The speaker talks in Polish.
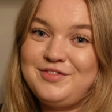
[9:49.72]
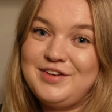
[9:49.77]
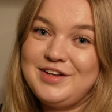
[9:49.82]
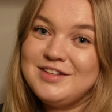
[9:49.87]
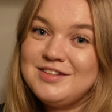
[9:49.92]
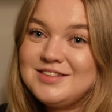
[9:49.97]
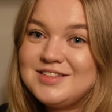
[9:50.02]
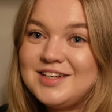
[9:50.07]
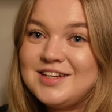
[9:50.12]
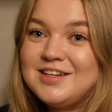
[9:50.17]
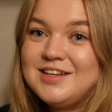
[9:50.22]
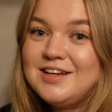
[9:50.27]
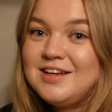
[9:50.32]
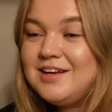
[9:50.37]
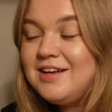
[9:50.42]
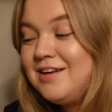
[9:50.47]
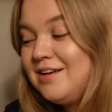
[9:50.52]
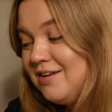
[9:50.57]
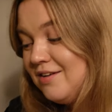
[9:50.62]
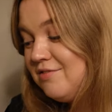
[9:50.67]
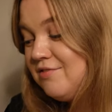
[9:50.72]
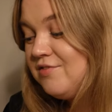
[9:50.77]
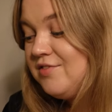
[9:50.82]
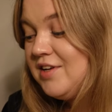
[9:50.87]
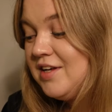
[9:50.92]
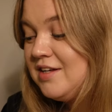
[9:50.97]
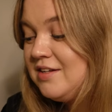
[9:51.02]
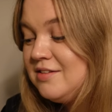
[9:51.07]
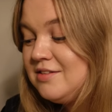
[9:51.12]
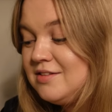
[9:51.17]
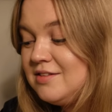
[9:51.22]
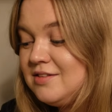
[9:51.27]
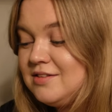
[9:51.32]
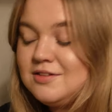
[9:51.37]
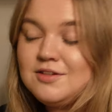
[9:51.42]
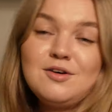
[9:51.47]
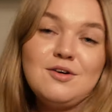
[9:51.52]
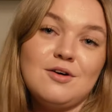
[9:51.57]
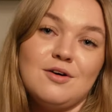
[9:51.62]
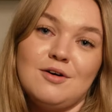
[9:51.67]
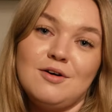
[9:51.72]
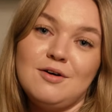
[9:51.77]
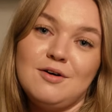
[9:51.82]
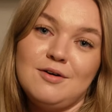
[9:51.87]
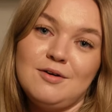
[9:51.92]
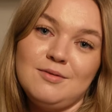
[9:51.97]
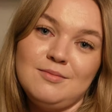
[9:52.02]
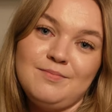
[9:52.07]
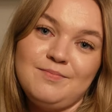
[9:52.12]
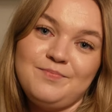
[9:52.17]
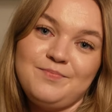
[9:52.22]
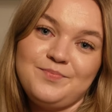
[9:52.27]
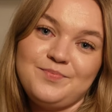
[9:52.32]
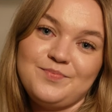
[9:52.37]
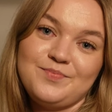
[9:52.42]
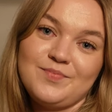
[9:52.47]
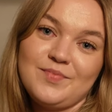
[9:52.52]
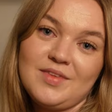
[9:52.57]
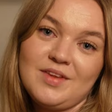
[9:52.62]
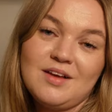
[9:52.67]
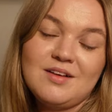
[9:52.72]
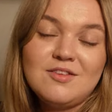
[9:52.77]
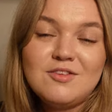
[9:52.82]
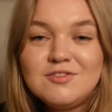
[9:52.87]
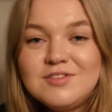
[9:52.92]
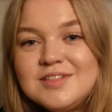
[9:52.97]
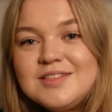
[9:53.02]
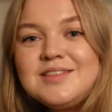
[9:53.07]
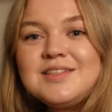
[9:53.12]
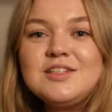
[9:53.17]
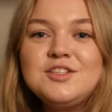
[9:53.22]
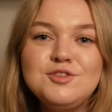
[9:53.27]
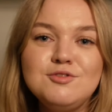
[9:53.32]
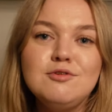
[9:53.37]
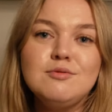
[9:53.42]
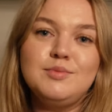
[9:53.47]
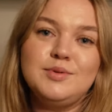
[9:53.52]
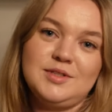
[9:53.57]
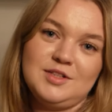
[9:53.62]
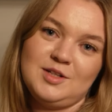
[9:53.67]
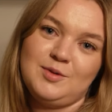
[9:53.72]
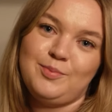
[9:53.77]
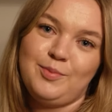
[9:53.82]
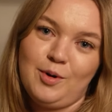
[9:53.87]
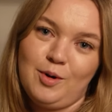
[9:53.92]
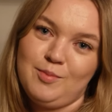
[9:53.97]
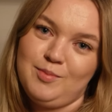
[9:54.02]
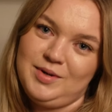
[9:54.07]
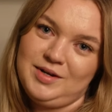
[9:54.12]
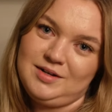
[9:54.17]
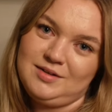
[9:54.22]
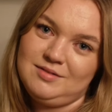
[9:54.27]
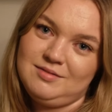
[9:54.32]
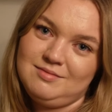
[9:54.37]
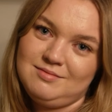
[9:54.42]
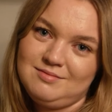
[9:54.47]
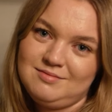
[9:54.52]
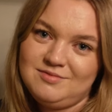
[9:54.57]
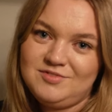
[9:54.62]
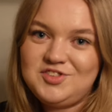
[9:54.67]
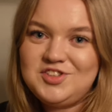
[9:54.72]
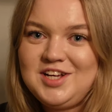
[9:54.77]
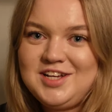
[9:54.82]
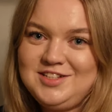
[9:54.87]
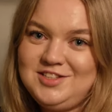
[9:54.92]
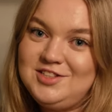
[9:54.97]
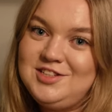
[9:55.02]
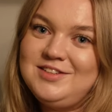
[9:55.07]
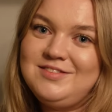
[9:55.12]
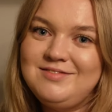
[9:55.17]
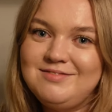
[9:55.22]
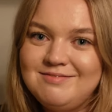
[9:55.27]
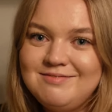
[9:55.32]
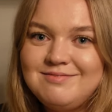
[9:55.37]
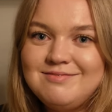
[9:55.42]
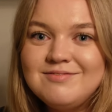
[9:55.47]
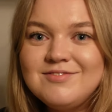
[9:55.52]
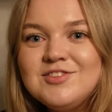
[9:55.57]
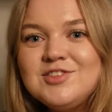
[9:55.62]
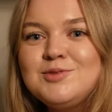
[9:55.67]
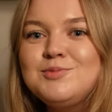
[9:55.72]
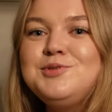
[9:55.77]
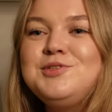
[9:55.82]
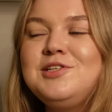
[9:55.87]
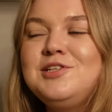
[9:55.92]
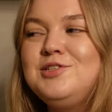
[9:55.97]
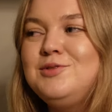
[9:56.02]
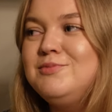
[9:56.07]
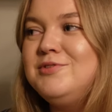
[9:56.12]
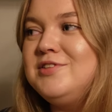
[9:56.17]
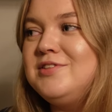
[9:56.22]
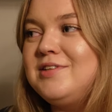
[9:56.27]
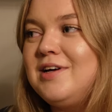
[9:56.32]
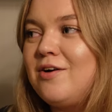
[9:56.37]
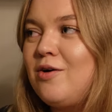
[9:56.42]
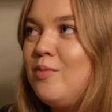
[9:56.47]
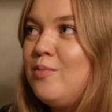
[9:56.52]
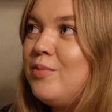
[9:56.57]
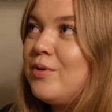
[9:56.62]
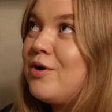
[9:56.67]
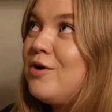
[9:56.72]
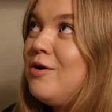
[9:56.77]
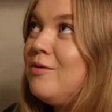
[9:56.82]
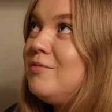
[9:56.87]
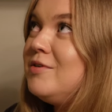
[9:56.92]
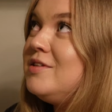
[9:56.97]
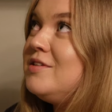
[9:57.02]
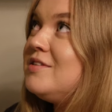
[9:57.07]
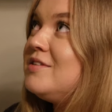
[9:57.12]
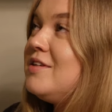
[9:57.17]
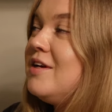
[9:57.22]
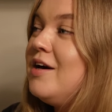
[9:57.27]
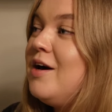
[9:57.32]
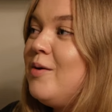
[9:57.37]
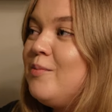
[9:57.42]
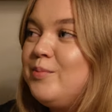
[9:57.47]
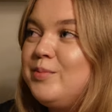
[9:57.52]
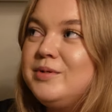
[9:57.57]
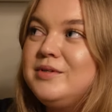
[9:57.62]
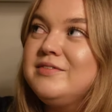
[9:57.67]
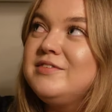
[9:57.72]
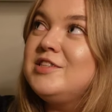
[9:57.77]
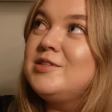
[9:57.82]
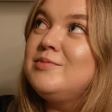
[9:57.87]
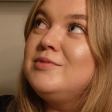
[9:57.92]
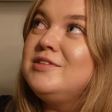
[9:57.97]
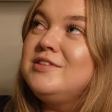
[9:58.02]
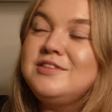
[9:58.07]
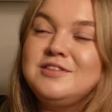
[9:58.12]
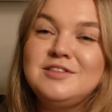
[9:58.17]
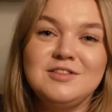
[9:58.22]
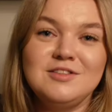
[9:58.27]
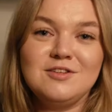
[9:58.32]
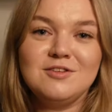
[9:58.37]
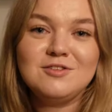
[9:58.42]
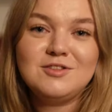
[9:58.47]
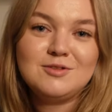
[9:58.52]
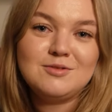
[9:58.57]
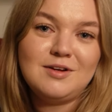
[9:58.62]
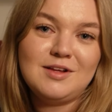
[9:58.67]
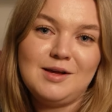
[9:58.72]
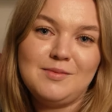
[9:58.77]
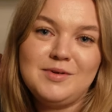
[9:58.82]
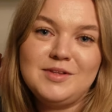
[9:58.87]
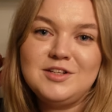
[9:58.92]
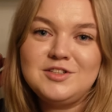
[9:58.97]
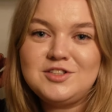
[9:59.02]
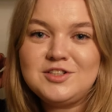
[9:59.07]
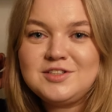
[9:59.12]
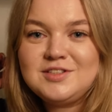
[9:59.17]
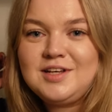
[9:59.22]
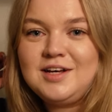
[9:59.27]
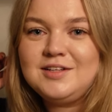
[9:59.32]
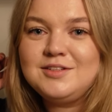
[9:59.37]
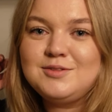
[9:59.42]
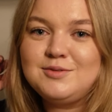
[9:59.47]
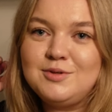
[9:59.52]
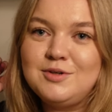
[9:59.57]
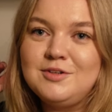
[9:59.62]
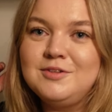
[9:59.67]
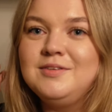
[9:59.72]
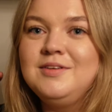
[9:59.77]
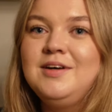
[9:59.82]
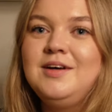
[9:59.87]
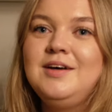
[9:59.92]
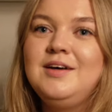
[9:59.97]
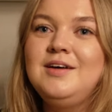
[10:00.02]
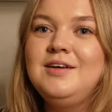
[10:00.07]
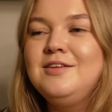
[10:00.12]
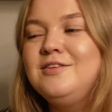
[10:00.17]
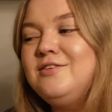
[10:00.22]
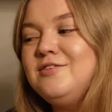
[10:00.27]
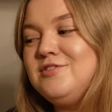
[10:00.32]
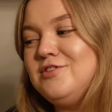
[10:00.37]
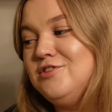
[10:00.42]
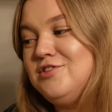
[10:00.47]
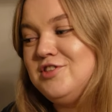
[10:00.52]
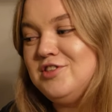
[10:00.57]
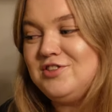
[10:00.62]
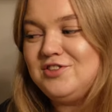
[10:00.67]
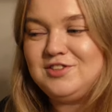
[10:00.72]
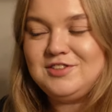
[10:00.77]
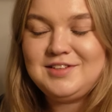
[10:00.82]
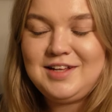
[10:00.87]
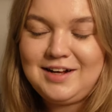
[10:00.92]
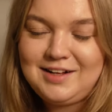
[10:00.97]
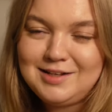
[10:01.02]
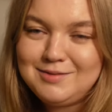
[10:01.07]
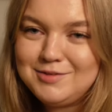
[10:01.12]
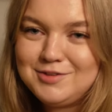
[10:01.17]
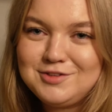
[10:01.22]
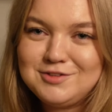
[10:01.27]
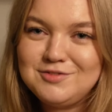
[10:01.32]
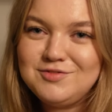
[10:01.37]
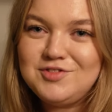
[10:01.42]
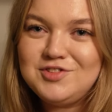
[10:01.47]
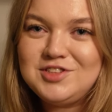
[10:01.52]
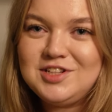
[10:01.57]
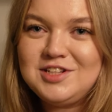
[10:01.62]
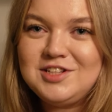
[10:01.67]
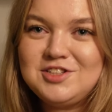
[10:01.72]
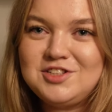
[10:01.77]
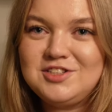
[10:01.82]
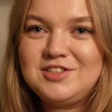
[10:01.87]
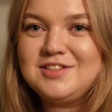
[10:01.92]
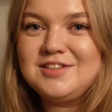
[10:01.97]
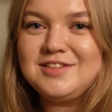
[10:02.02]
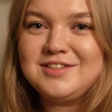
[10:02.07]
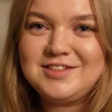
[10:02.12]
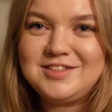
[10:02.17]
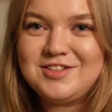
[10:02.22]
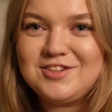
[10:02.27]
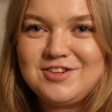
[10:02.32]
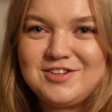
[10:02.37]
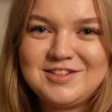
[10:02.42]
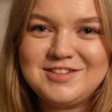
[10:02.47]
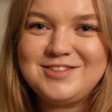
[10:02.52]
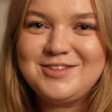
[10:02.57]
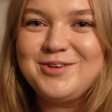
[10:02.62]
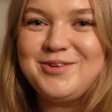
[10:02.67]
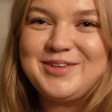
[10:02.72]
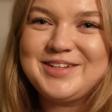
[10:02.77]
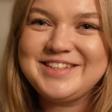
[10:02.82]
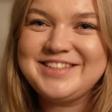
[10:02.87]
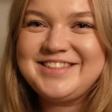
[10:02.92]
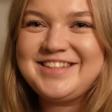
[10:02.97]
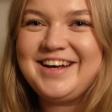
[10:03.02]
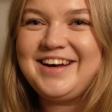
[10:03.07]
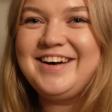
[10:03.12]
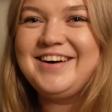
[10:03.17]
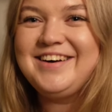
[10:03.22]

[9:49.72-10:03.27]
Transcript: więcej, więc no, no nie starczyłoby tych bombek wszędzie. Więc myśleliśmy iść na kompromis, ponieważ my nigdy nie odsłaniamy naszych zasłon. To sąsiedzi i tak nie będą widzieli, że z jednej strony jest łysa.